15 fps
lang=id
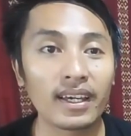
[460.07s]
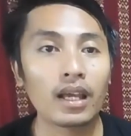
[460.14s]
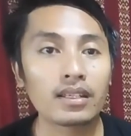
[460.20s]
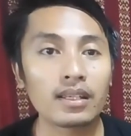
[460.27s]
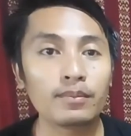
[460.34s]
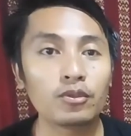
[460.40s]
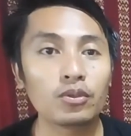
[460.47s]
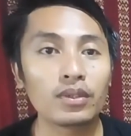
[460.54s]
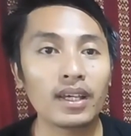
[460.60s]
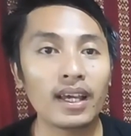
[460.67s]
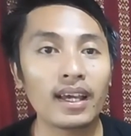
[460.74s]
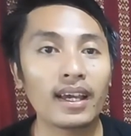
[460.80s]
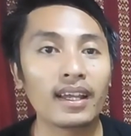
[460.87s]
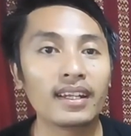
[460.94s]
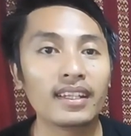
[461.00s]
Asam
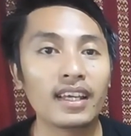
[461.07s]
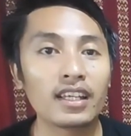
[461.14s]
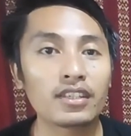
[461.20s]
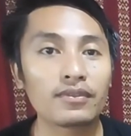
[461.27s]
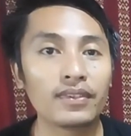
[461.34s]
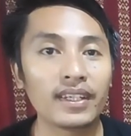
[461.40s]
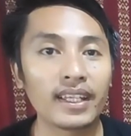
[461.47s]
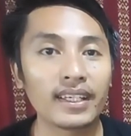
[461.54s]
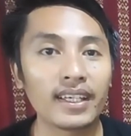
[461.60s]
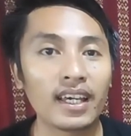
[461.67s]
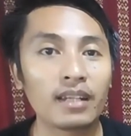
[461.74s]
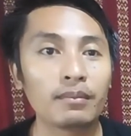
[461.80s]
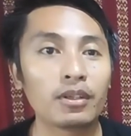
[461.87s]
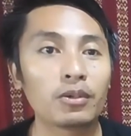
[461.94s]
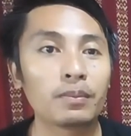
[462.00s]
cuka alias
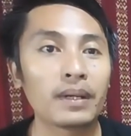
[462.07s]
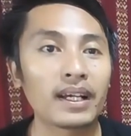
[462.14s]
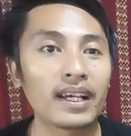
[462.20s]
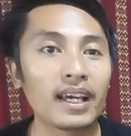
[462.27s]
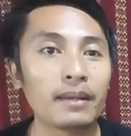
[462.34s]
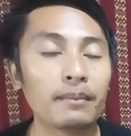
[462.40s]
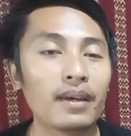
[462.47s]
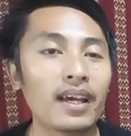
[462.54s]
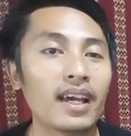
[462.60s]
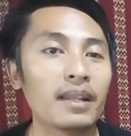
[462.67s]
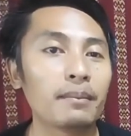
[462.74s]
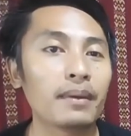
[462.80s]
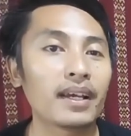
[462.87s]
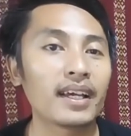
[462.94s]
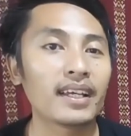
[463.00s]
vinegar merupakan
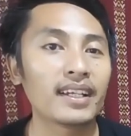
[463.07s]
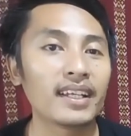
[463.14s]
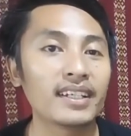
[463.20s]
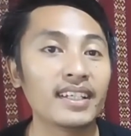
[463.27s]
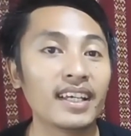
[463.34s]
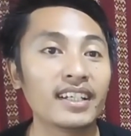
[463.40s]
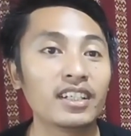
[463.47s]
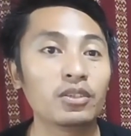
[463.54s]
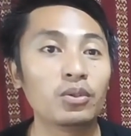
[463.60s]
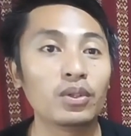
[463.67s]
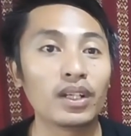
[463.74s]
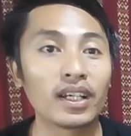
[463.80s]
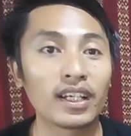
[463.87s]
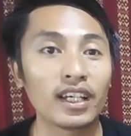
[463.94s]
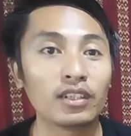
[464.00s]
bahan makanan yang
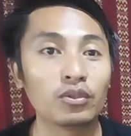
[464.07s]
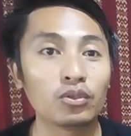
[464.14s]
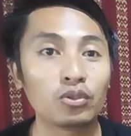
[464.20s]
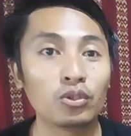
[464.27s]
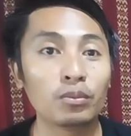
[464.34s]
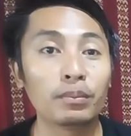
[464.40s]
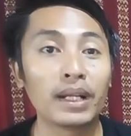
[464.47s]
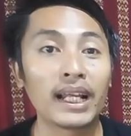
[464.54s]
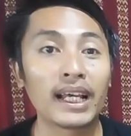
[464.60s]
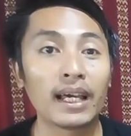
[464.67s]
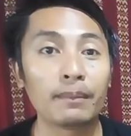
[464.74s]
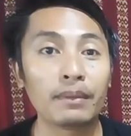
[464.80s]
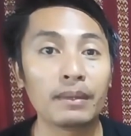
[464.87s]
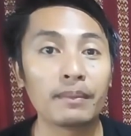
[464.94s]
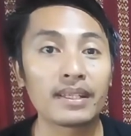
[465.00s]
digunakan untuk
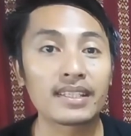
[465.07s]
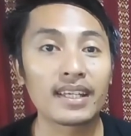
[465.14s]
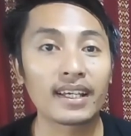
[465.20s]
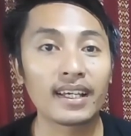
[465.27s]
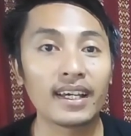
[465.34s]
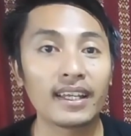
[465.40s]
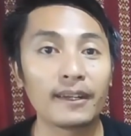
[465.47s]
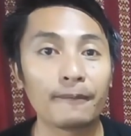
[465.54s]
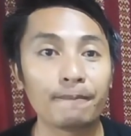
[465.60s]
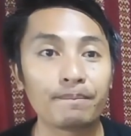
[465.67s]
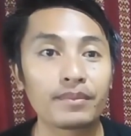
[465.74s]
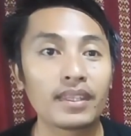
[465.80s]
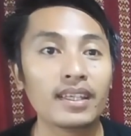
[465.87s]
melengkapi masakan.